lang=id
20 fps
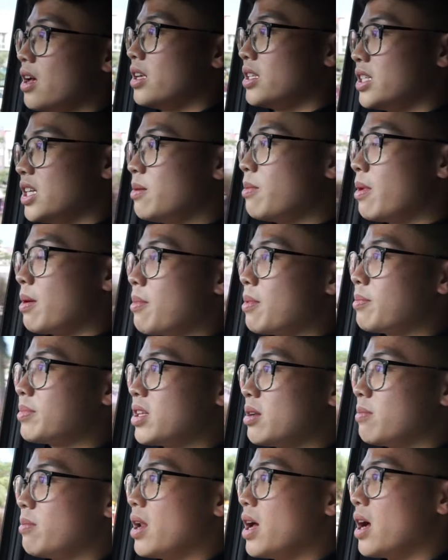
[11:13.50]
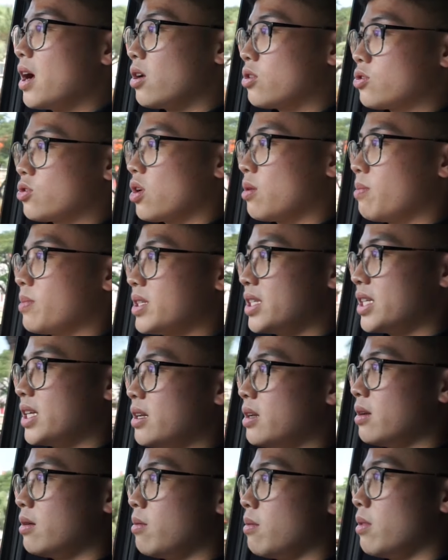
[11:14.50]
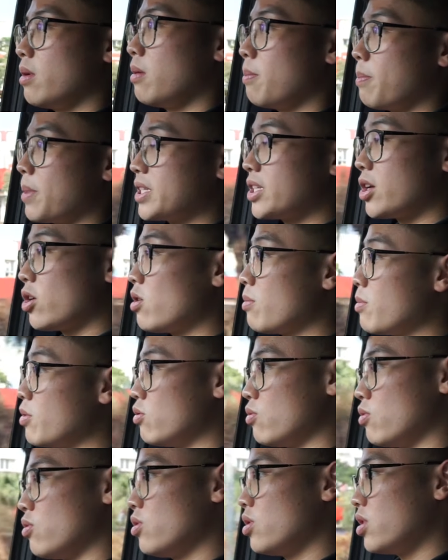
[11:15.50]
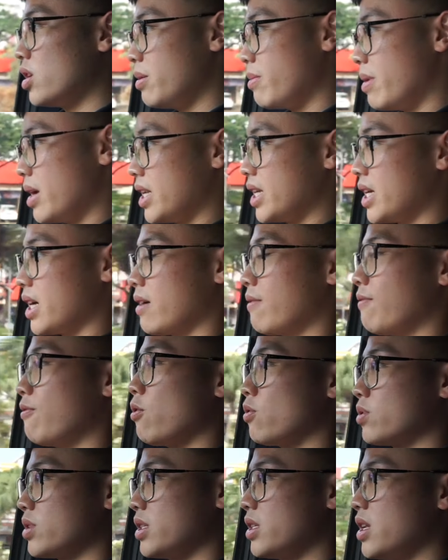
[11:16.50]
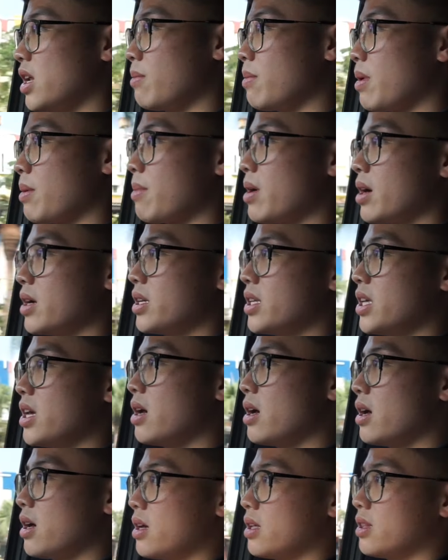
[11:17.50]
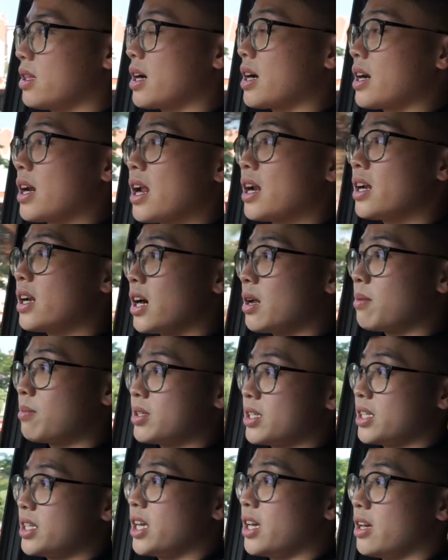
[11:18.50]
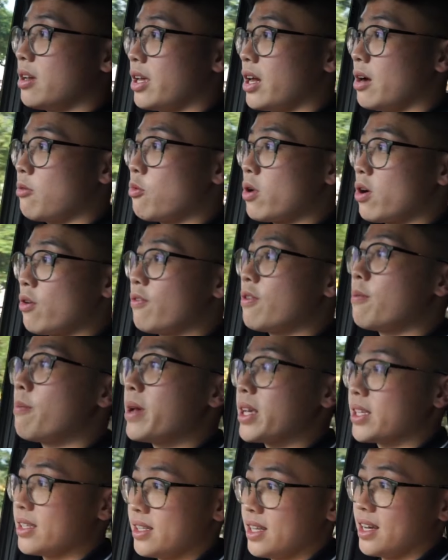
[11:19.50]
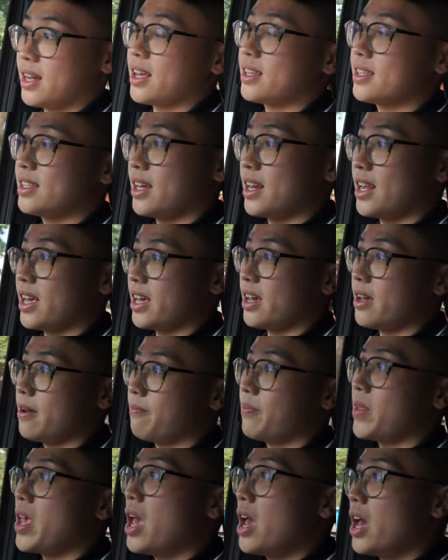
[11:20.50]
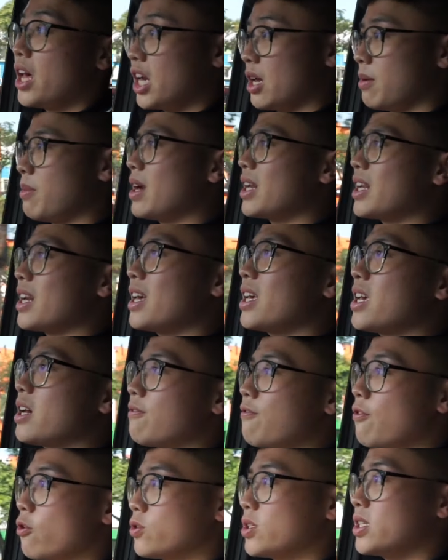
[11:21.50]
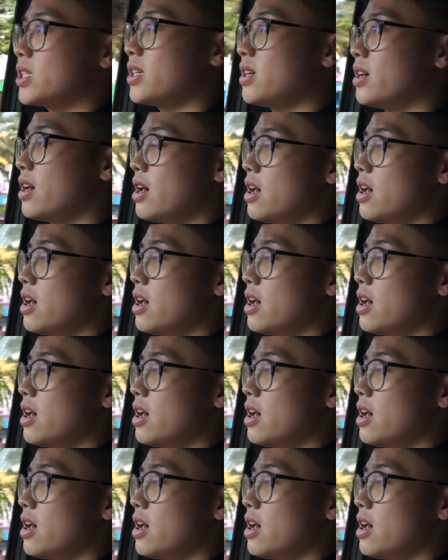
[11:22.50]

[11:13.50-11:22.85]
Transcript: Jadi memang bisa dibilang kalau soal mesin Pajero lebih unggul dibandingkan Foxy dan memang dia terkenal dengan mesinnya yang one of the best di kelasnya lah ya. Nah balik lagi ke Foxy,